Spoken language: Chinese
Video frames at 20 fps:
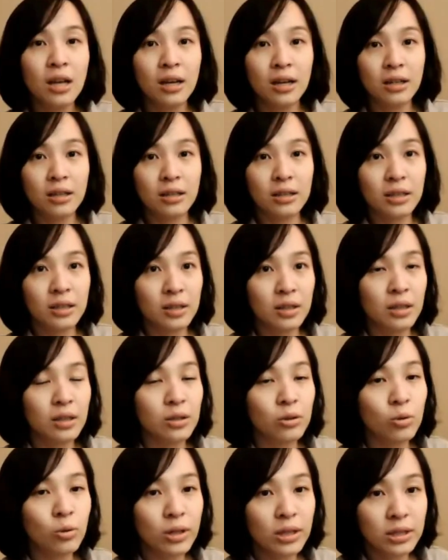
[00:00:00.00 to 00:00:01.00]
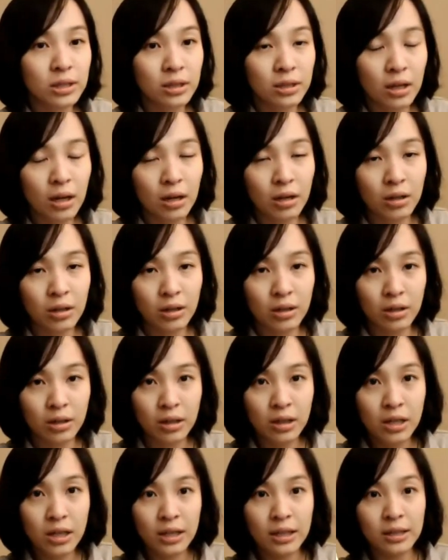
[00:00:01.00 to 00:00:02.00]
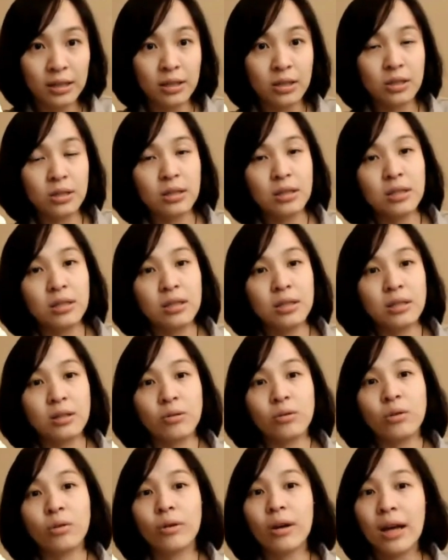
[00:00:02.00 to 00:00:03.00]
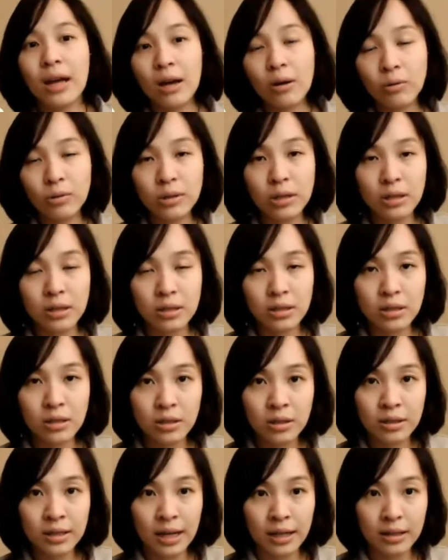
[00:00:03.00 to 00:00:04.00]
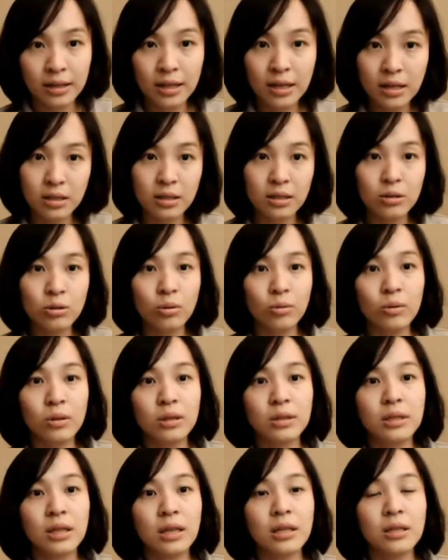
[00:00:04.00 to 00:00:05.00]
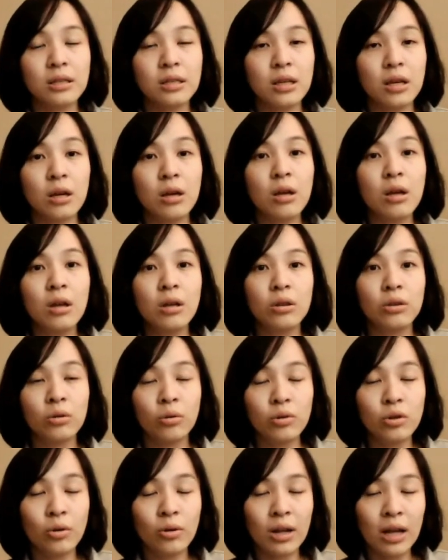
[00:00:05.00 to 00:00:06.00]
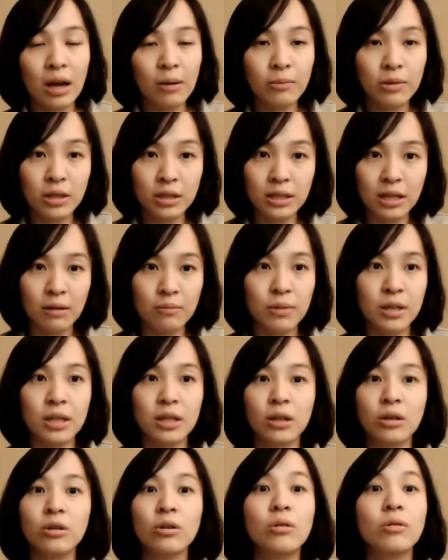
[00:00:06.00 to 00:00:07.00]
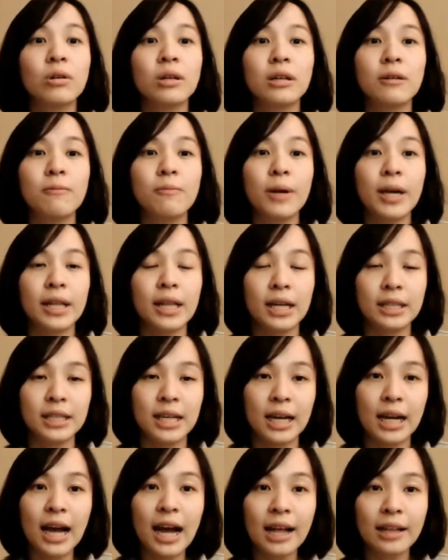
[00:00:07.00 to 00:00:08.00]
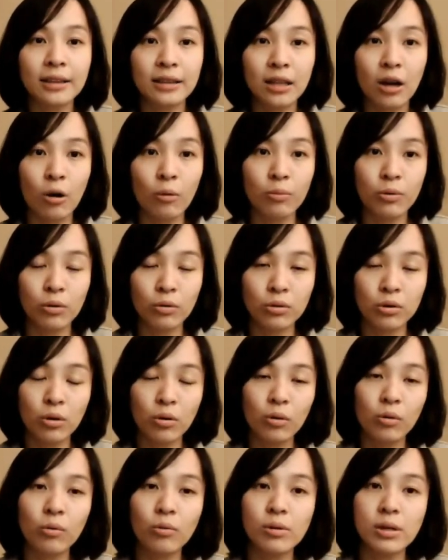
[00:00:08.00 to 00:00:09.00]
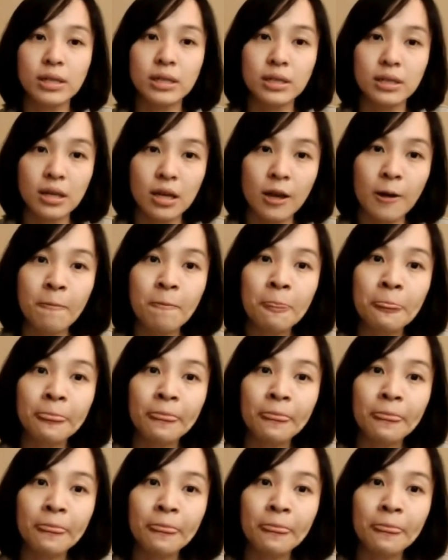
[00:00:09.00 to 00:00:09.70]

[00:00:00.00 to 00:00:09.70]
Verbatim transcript: 呃，可能对呃，可能是小农啊，或者是产地直送的的一些农友，让他们的产品能够更被大家看到，不用透过一些